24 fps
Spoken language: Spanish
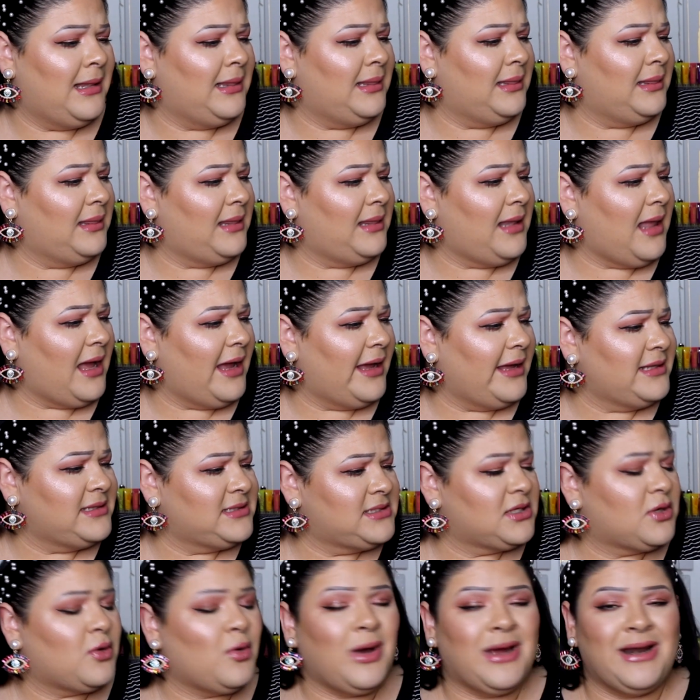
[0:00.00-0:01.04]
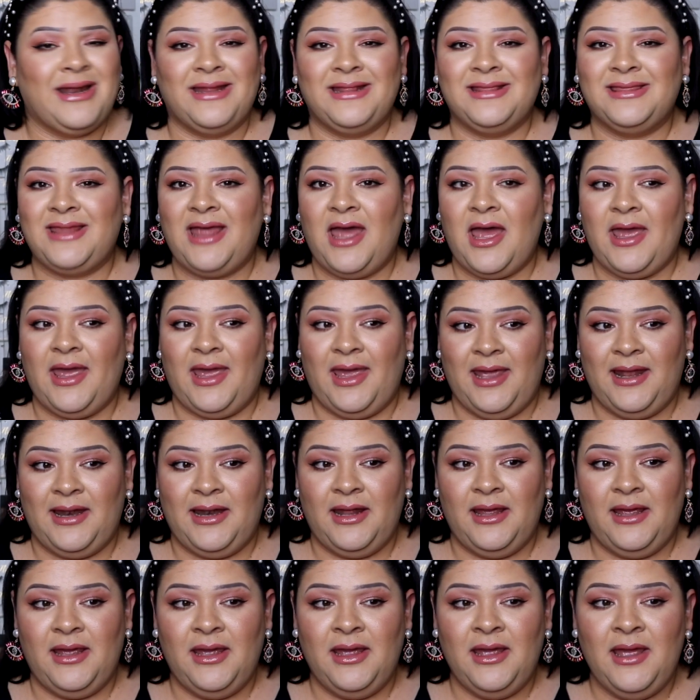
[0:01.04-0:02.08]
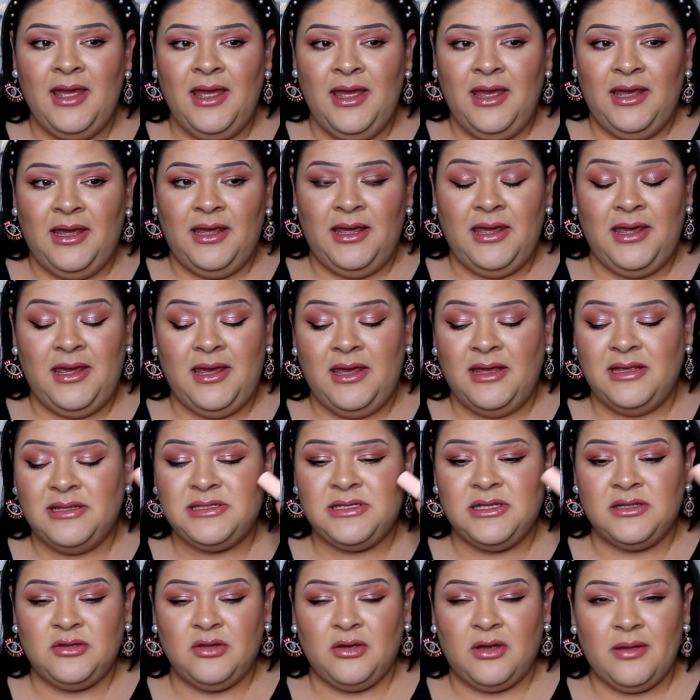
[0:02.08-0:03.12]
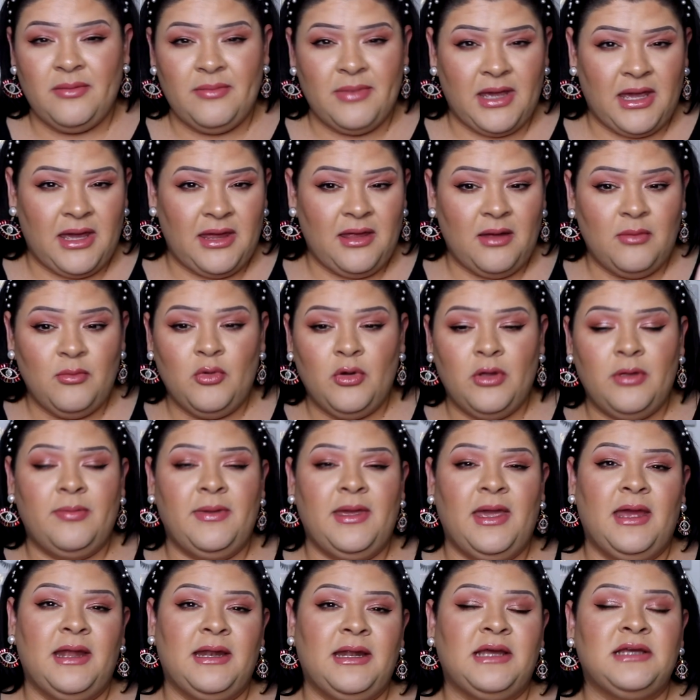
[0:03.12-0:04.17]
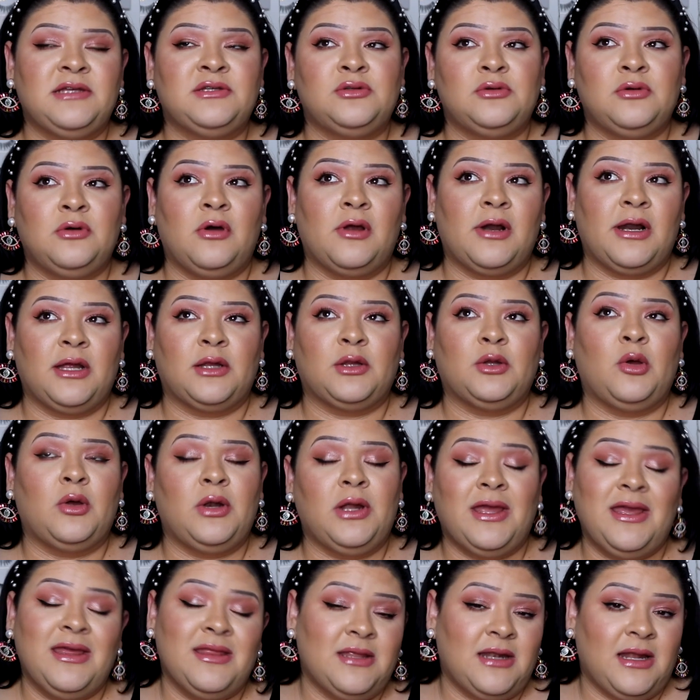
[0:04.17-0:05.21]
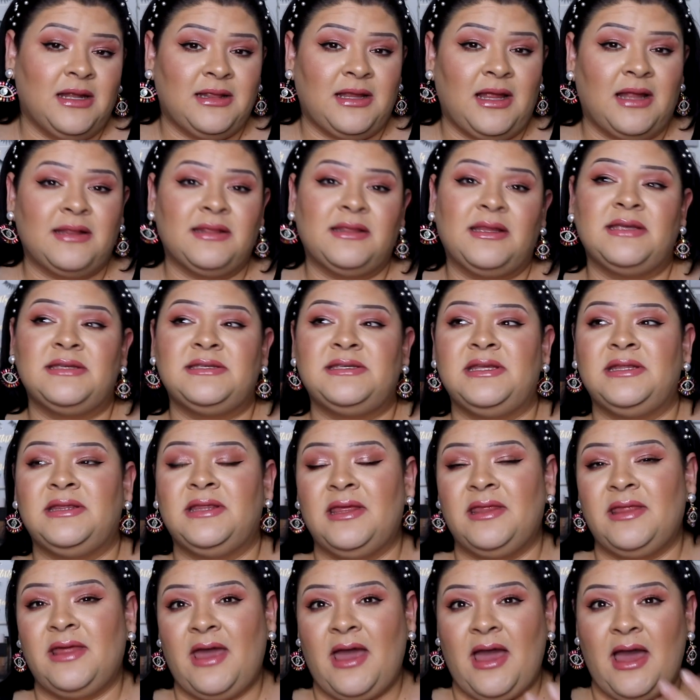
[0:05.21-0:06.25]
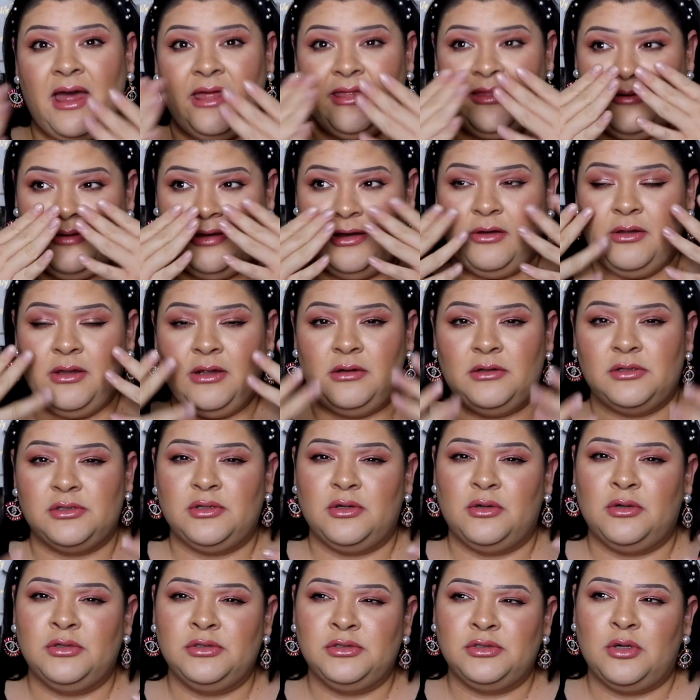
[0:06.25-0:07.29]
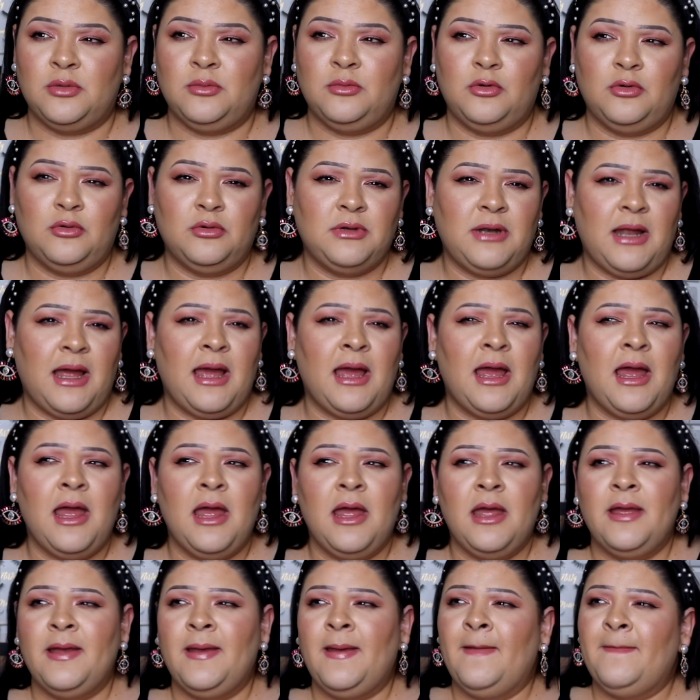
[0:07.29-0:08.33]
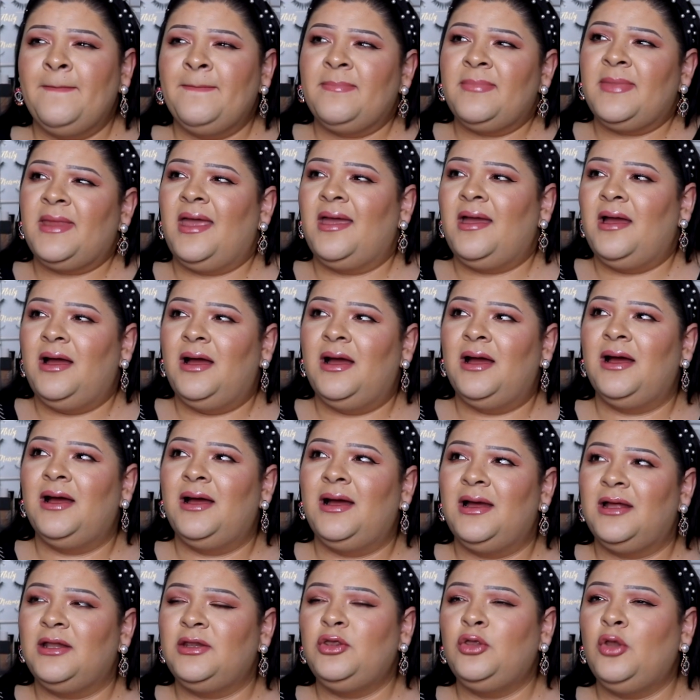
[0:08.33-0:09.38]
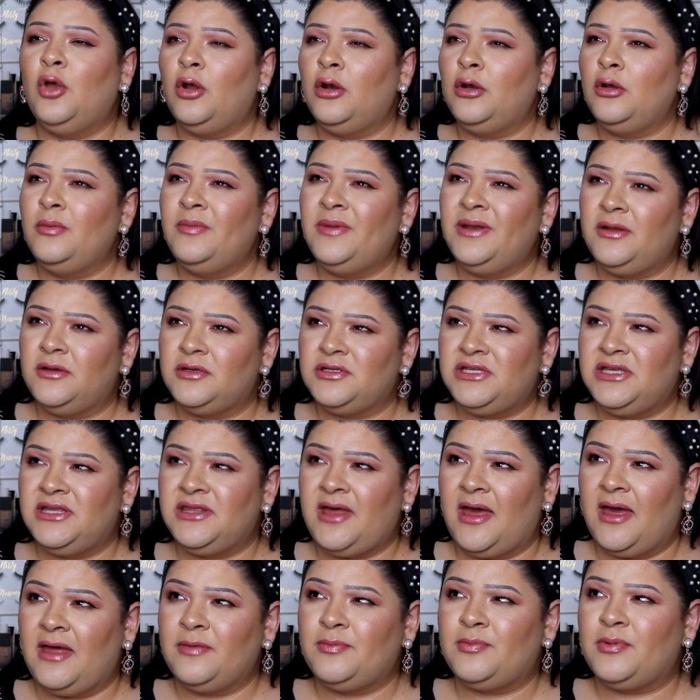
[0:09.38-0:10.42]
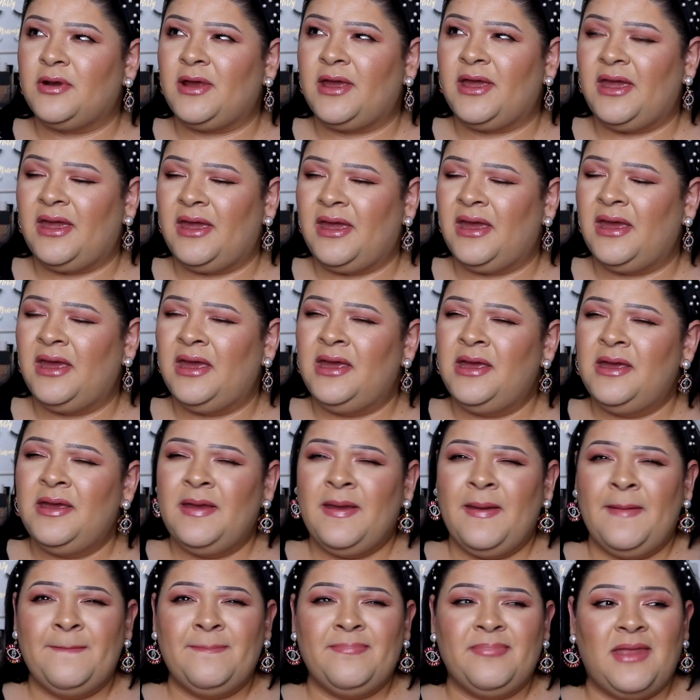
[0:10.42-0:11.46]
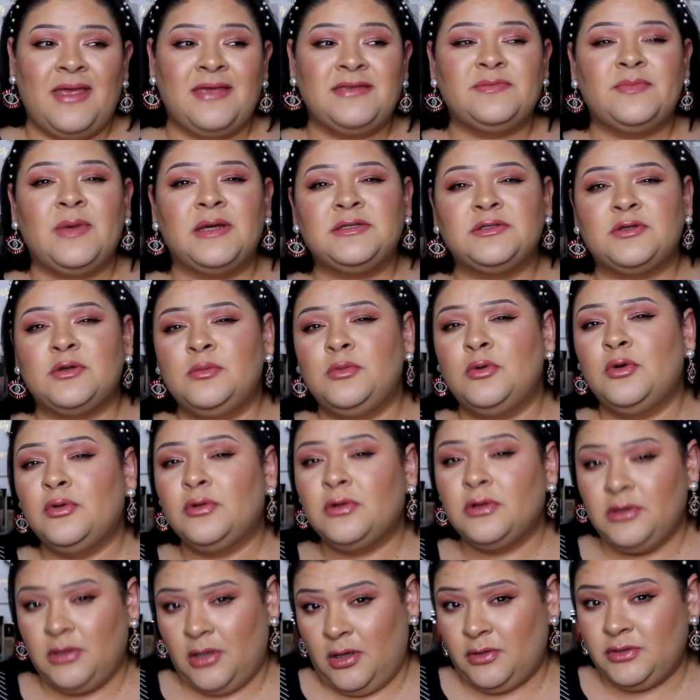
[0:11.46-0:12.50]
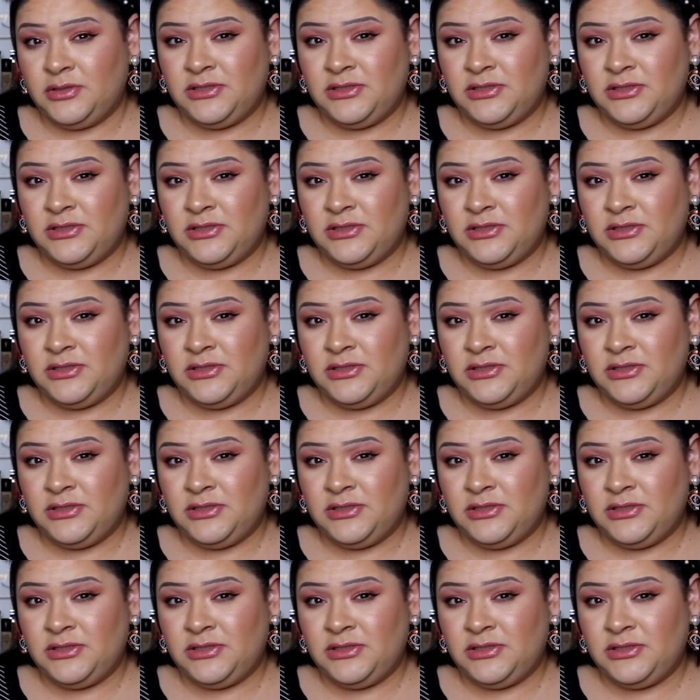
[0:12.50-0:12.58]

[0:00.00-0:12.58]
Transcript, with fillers: Light 40N y siento que me queda muy bien. Es un corrector hidratante, si sí te deja debajo de los ojos como una no luminosidad porque es más como un glow